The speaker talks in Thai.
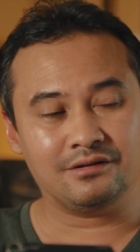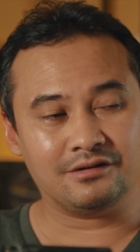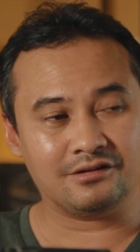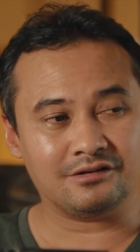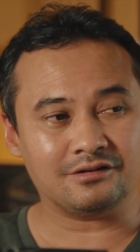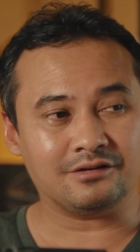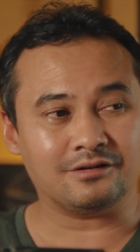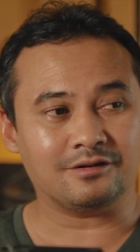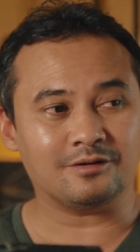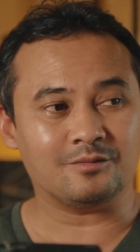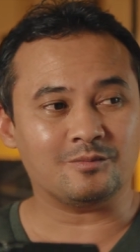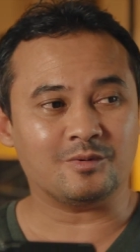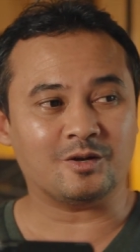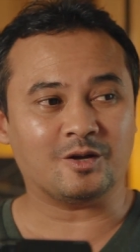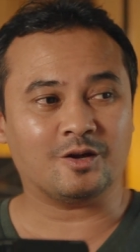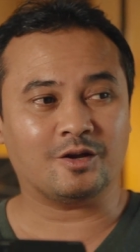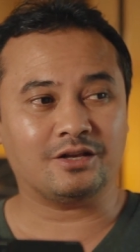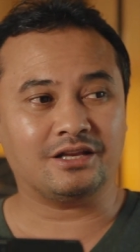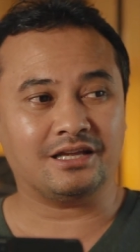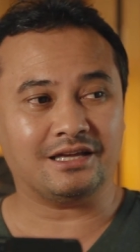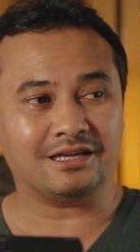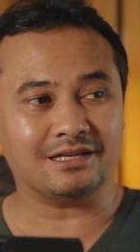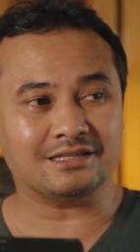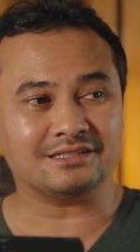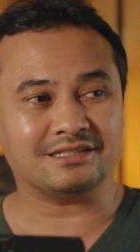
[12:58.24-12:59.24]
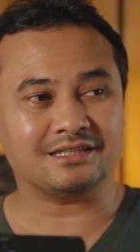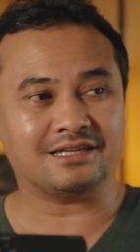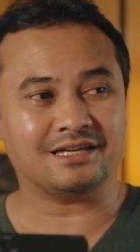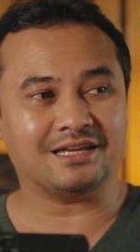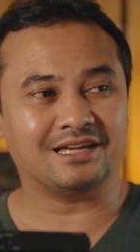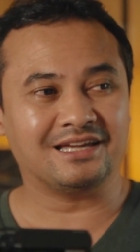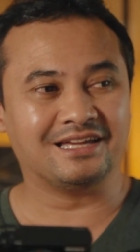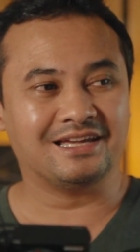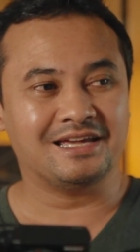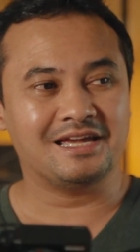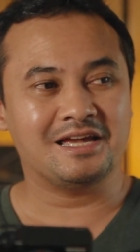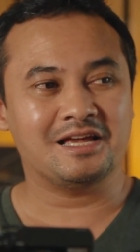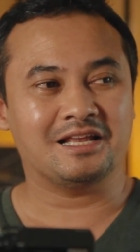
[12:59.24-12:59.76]
เออมันก็ดีสิ
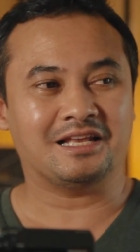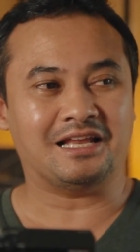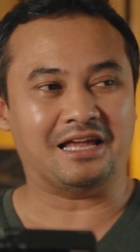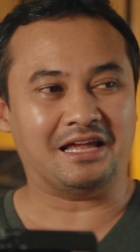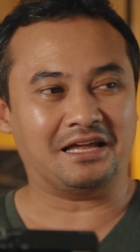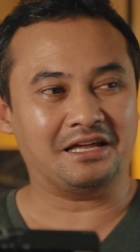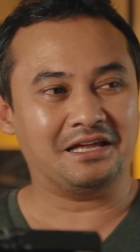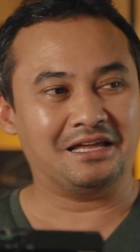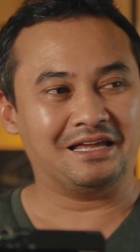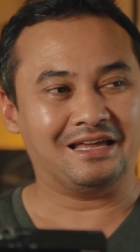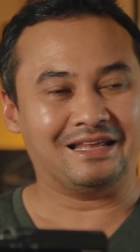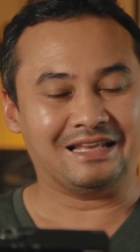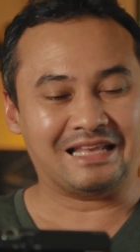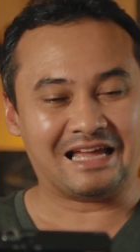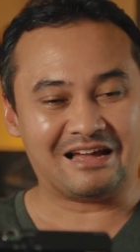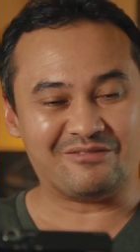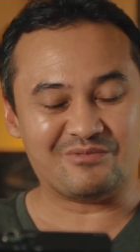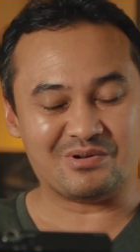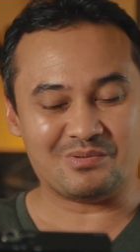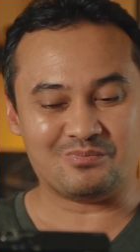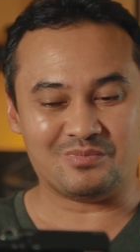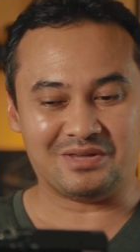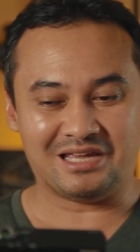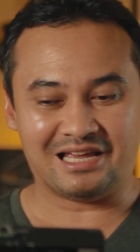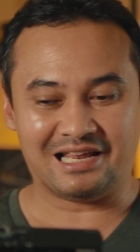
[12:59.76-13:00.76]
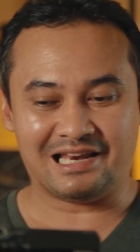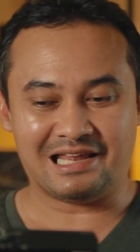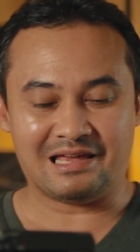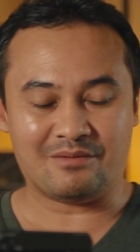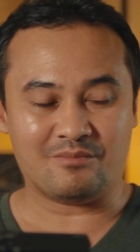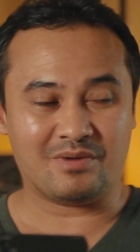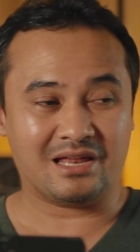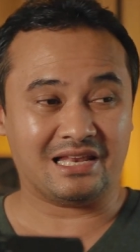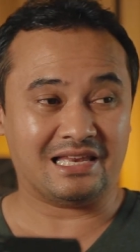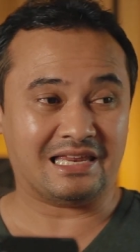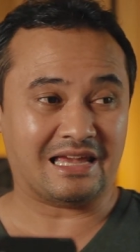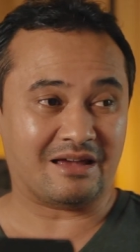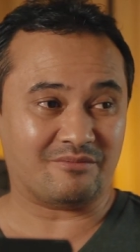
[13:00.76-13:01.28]
ถ้าถ้ามันมีอะไร
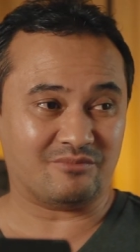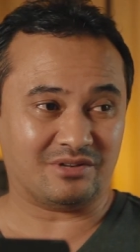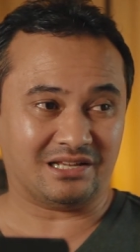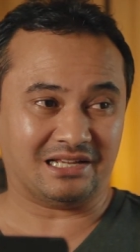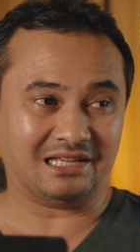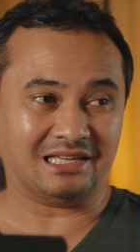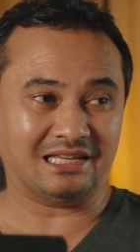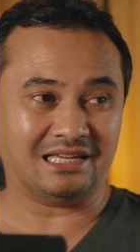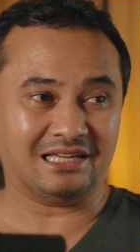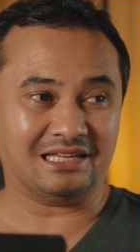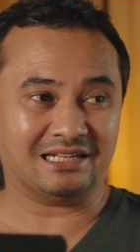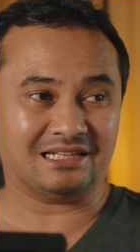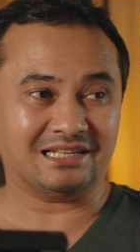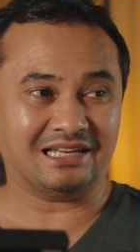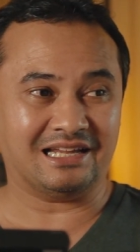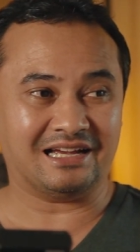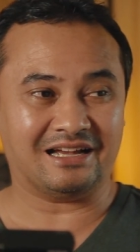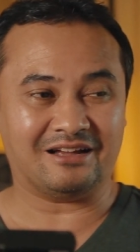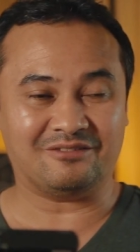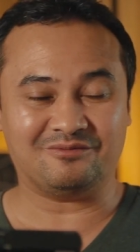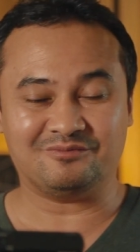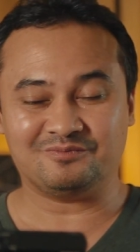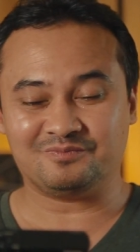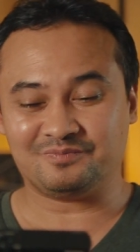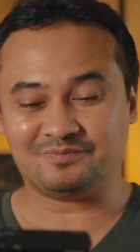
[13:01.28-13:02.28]
แม่นยำอย่างนี้นะครับ